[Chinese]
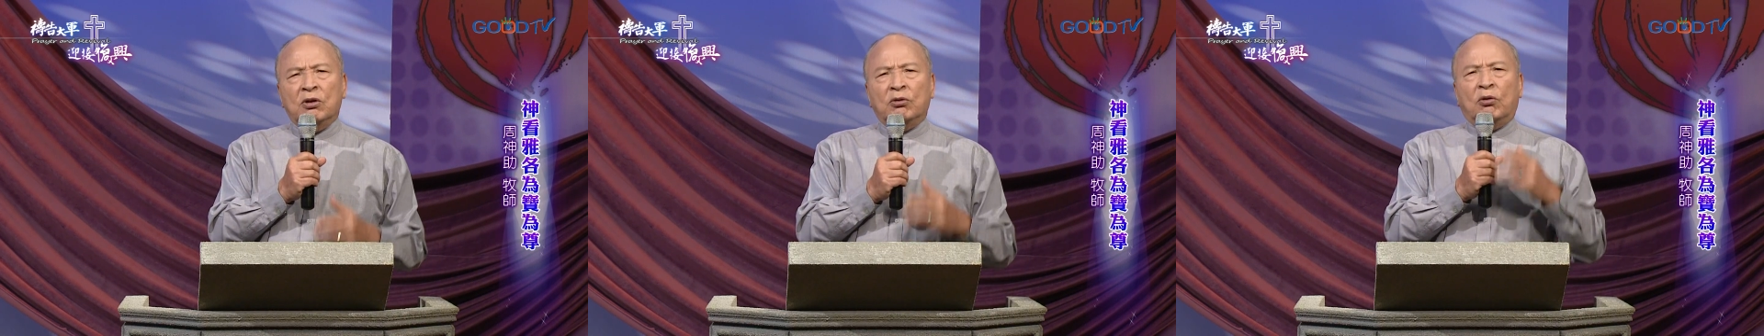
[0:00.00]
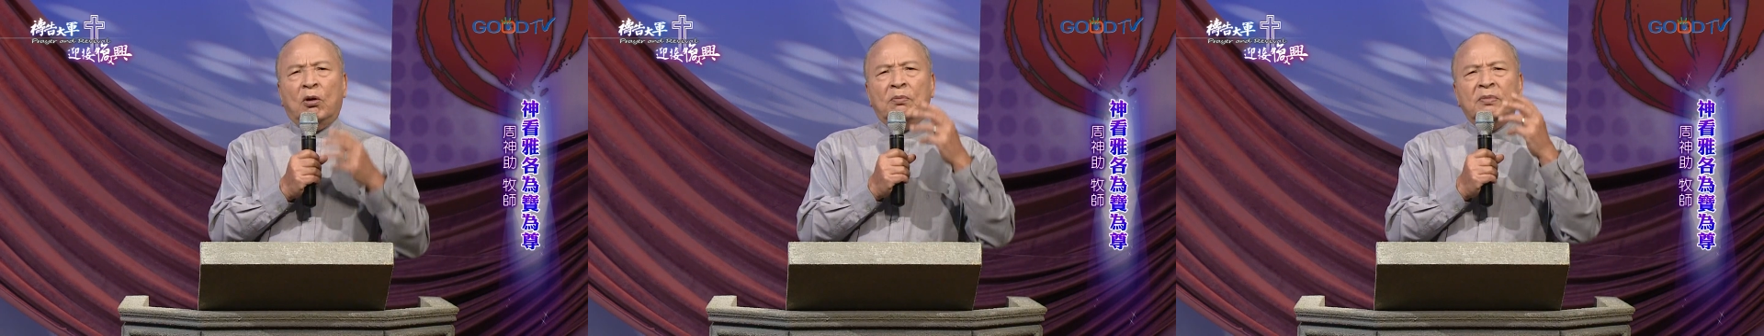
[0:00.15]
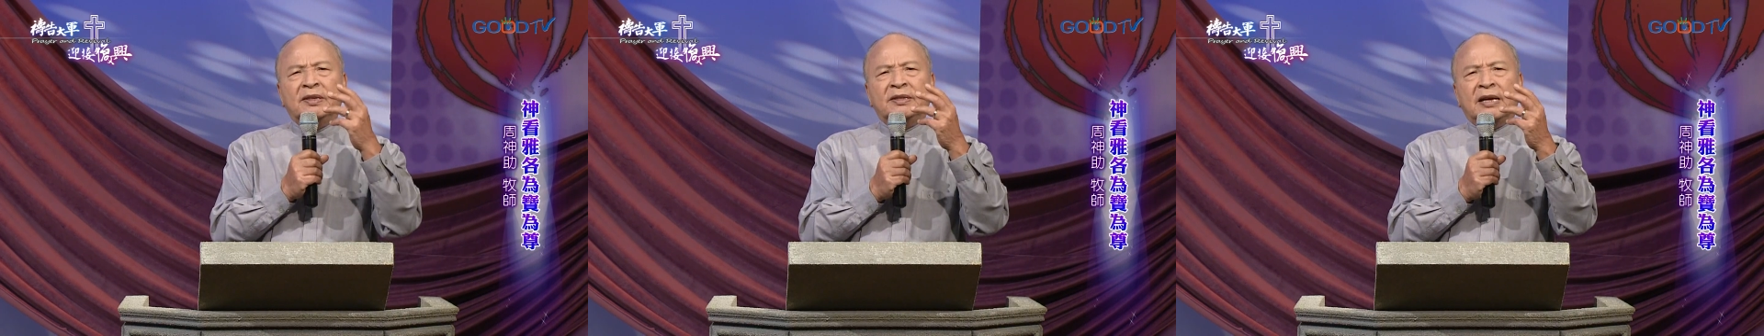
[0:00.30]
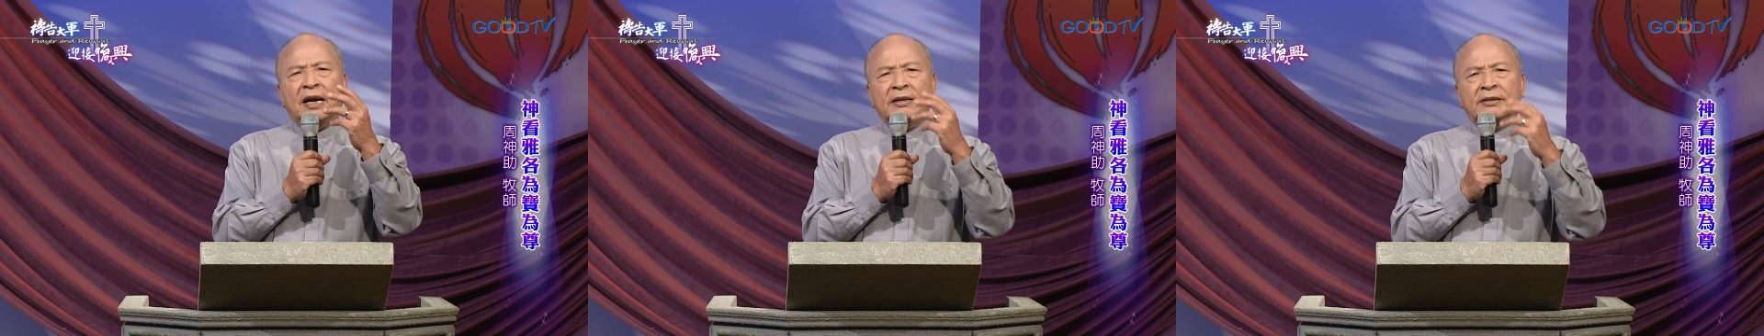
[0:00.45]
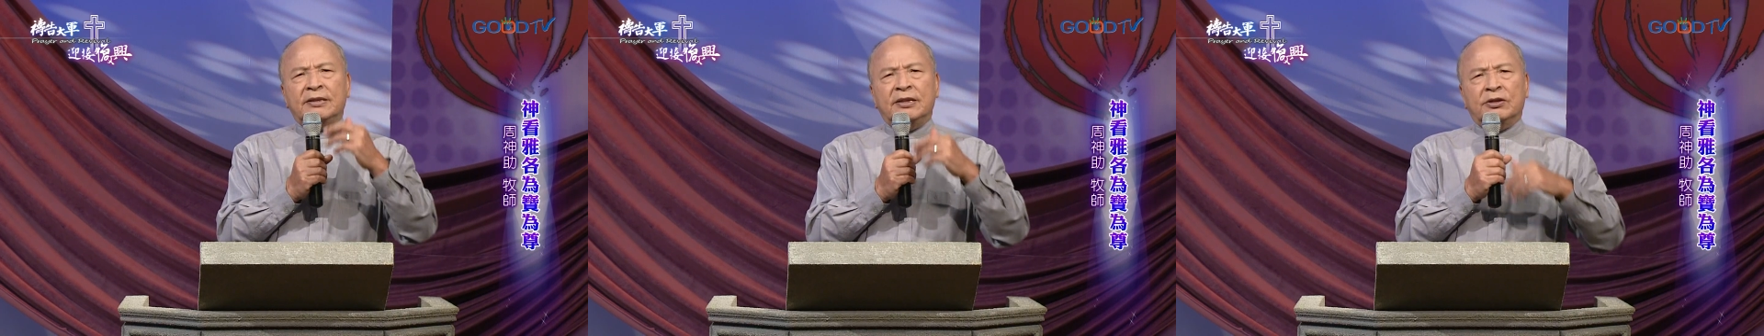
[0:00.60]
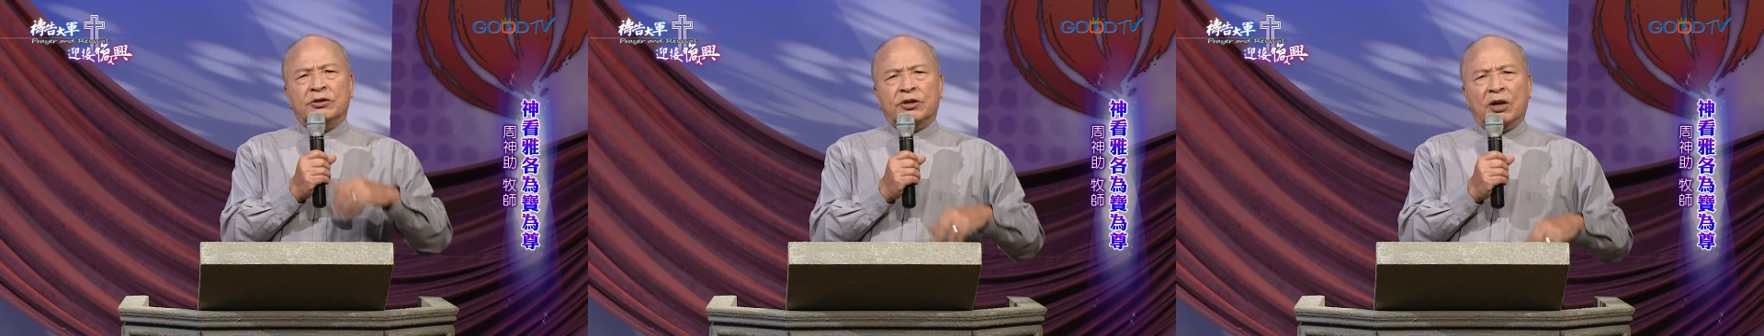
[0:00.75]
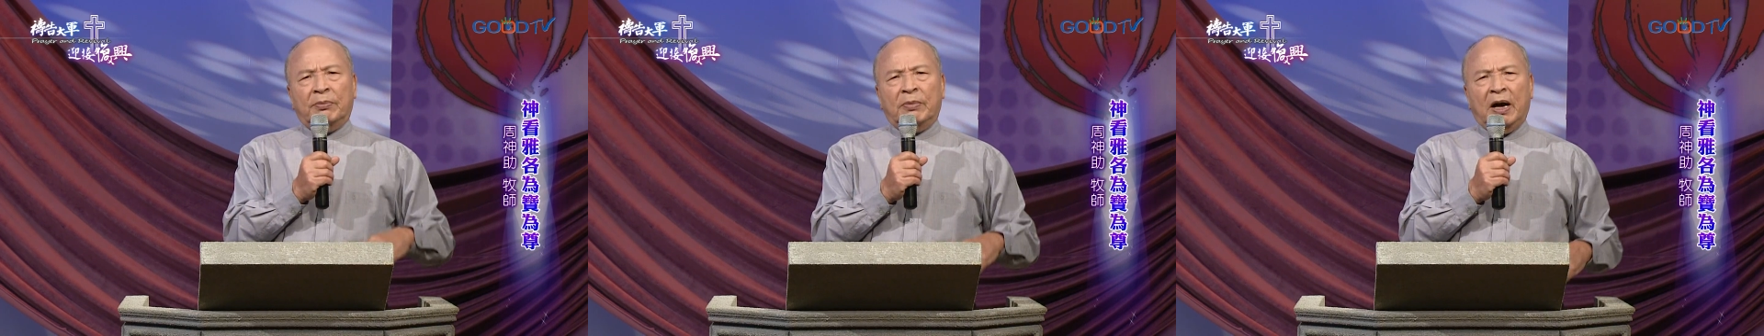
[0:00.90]
我们相
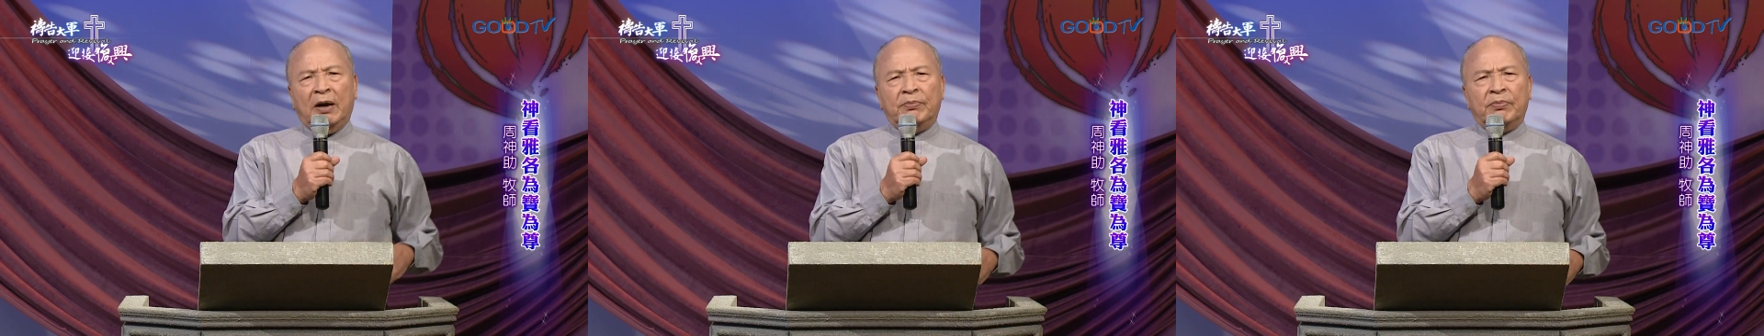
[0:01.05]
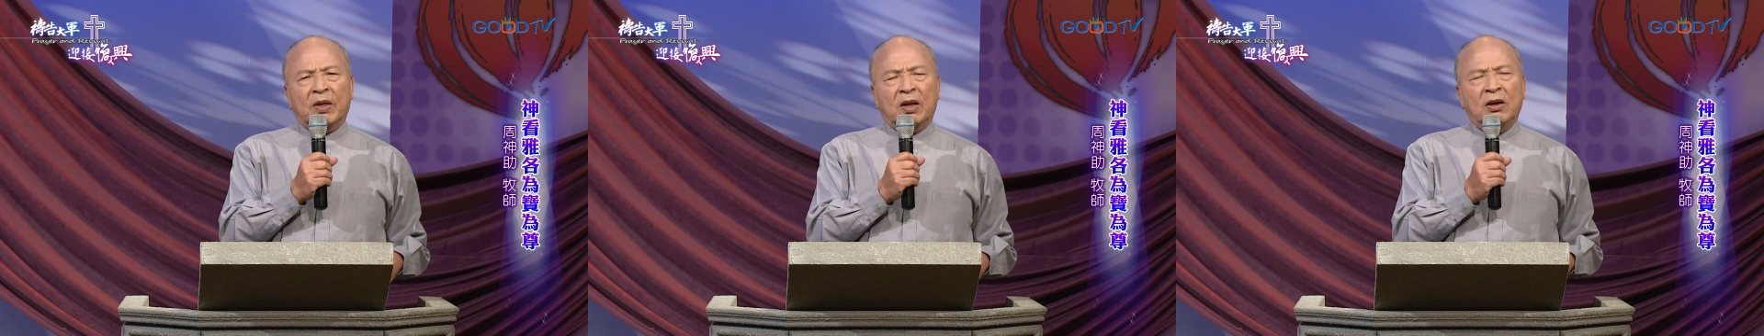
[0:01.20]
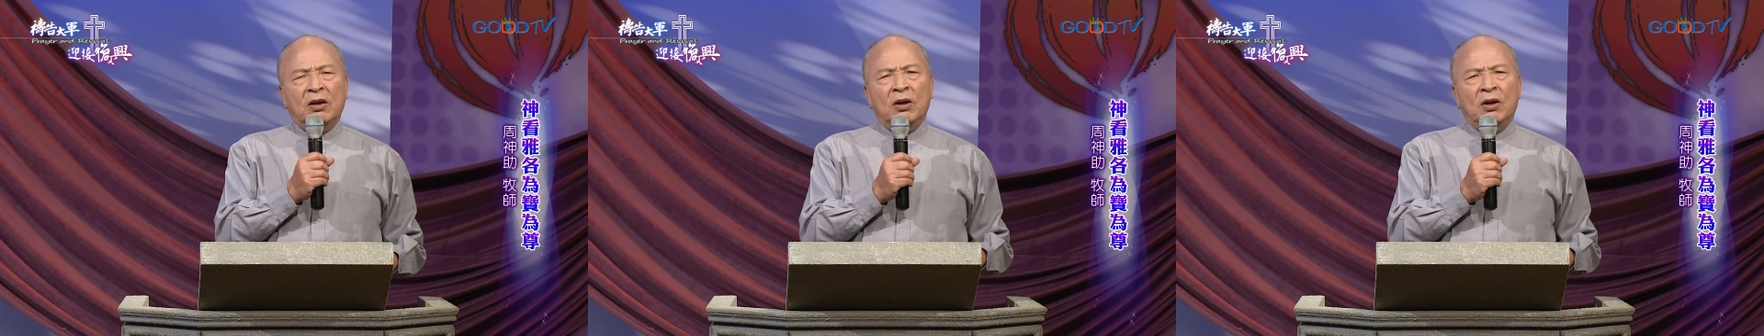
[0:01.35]
信什么？